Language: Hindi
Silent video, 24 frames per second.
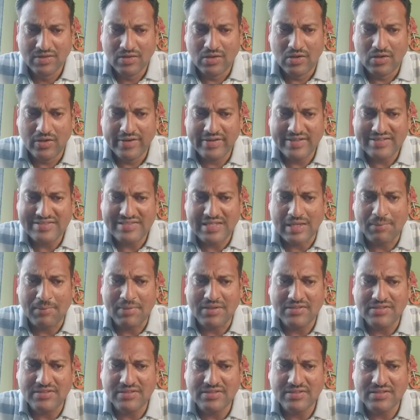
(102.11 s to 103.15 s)
और एक
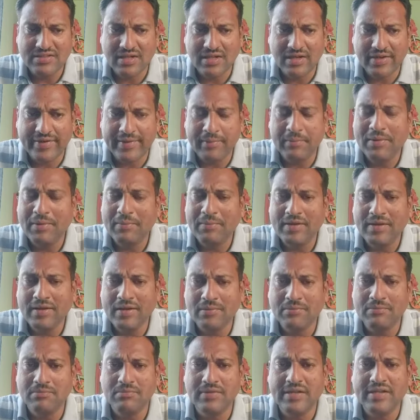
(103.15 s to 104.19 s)
सामाजिक कार्य में भी
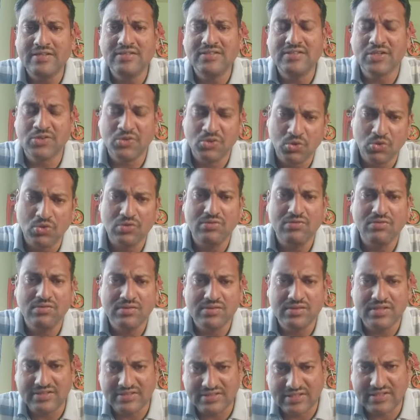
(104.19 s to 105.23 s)
हम एक सहयोग
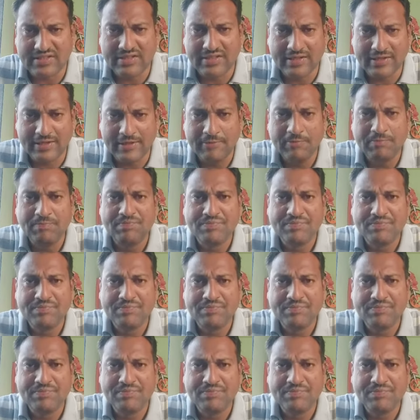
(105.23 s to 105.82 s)
दे सकते हैं